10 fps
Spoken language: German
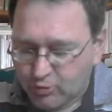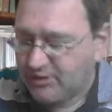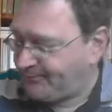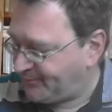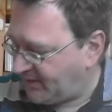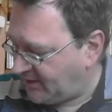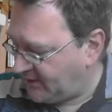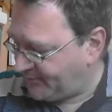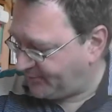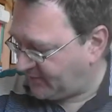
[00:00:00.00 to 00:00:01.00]
Gut,
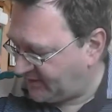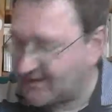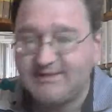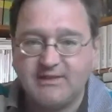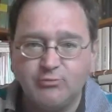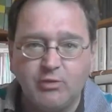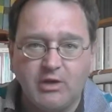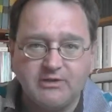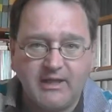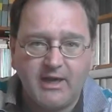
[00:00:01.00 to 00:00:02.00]
ähm, das
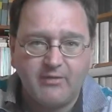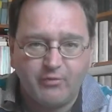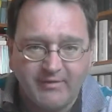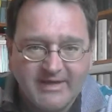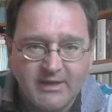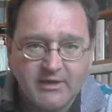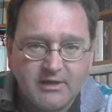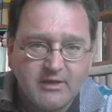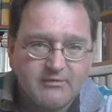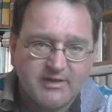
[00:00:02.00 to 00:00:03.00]
nur da vorweg
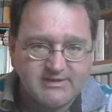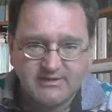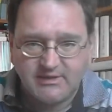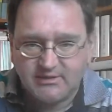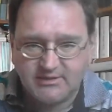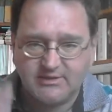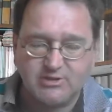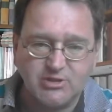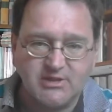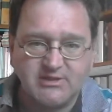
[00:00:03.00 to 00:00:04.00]
falls ihr
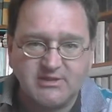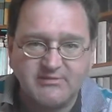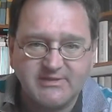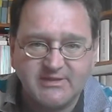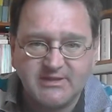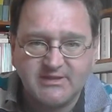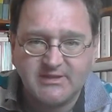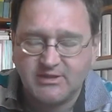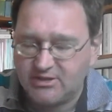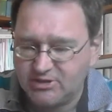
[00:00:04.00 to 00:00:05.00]
jetzt ein schlechtes Gewissen
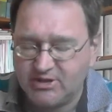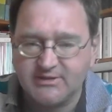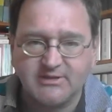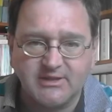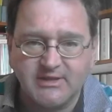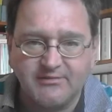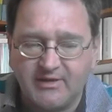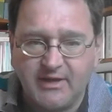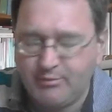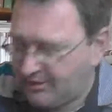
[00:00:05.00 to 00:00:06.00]
kriegt, ja, schaltet das
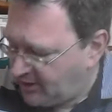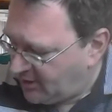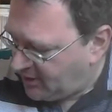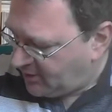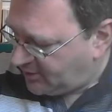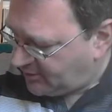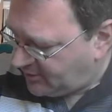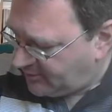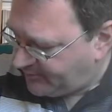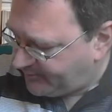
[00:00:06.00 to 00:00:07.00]
einfach ab.
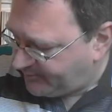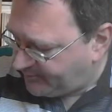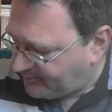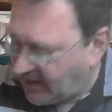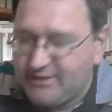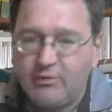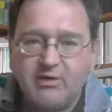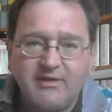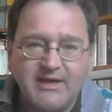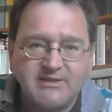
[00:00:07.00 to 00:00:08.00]
Ähm, eine
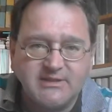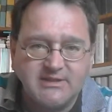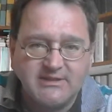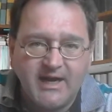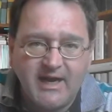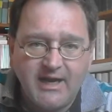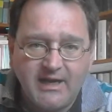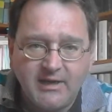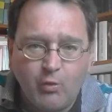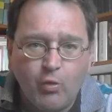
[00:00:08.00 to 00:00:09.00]
Woche war ich nicht
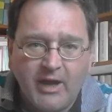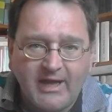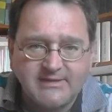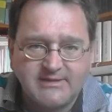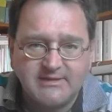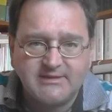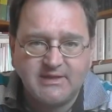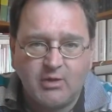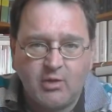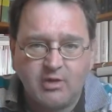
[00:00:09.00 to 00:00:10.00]
da. Hoge Hogehexel,
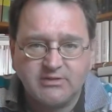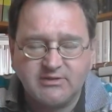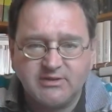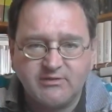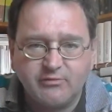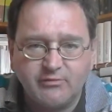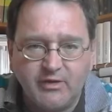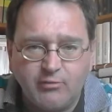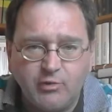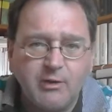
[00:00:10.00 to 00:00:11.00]
der Ort, äh, wo
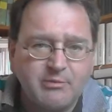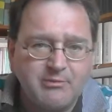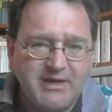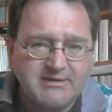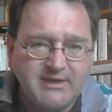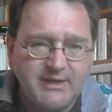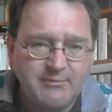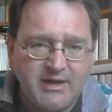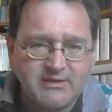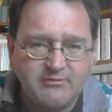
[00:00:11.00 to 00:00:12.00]
wir Urlaub gemacht
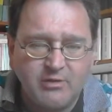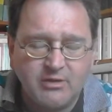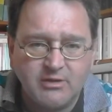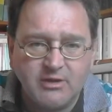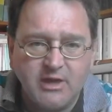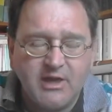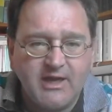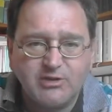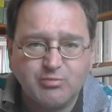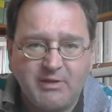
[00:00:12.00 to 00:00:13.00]
haben. Eine Woche
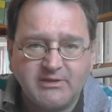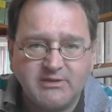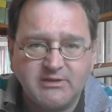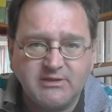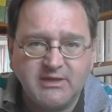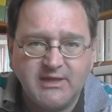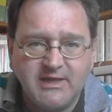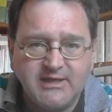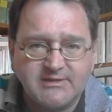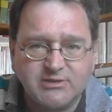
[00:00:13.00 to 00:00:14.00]
entspannen,
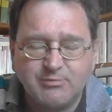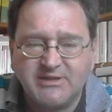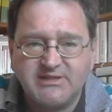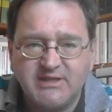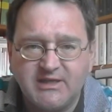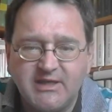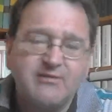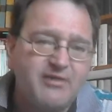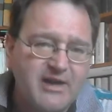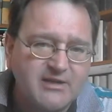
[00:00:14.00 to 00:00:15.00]
lesen, spazieren
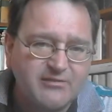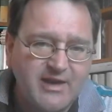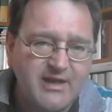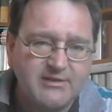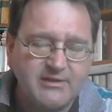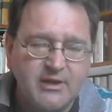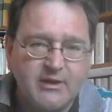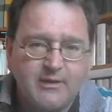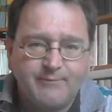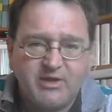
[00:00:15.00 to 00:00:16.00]
gehen, Fahrrad fahren.
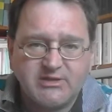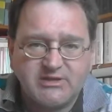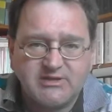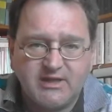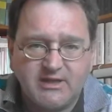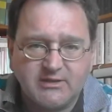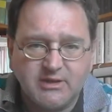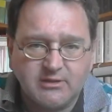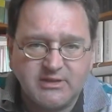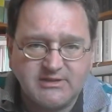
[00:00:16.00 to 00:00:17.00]
Das ist ja
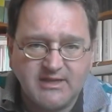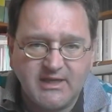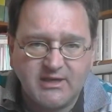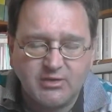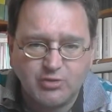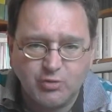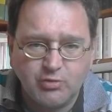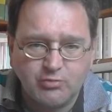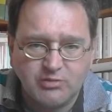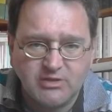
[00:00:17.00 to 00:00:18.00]
dort sehr
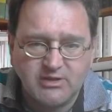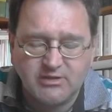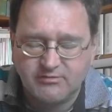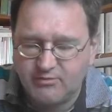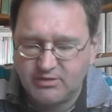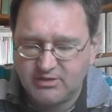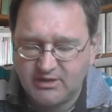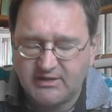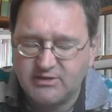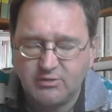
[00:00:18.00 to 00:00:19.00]
schön und äh, wirklich
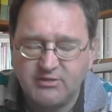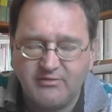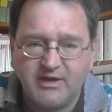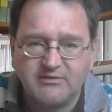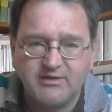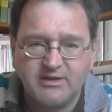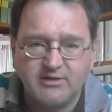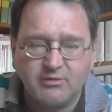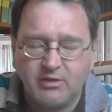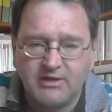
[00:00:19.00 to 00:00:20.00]
ganz toll, die Fahrradwege
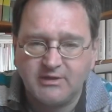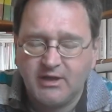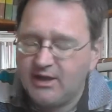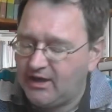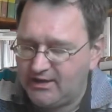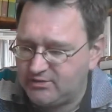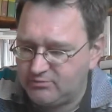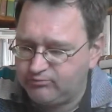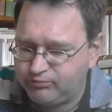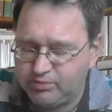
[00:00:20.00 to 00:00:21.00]
in Holland.
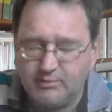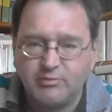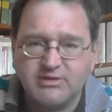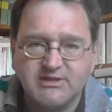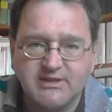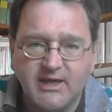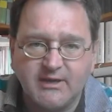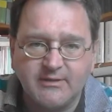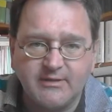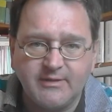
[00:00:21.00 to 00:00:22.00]
Also muss ich
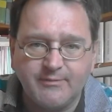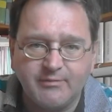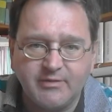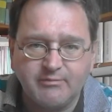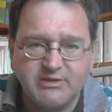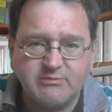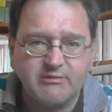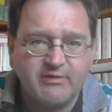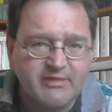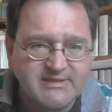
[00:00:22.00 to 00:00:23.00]
sagen, ähm, bin ich
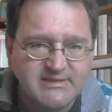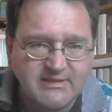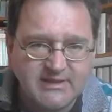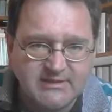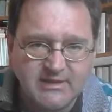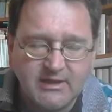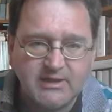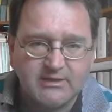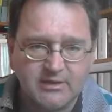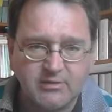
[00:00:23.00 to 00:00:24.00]
immer wieder fasziniert.
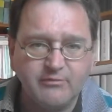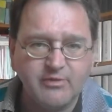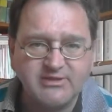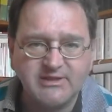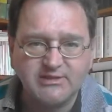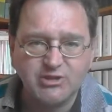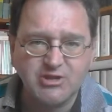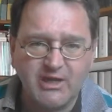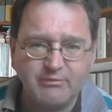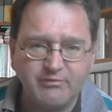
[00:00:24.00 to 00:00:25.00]
Da können wir uns hier eine
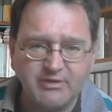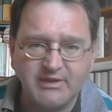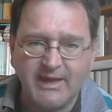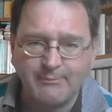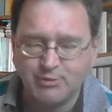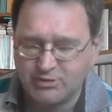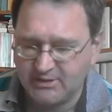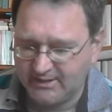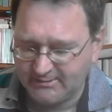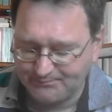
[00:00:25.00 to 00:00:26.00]
Scheibe von
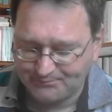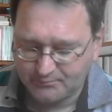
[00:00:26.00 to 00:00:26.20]
abschneiden.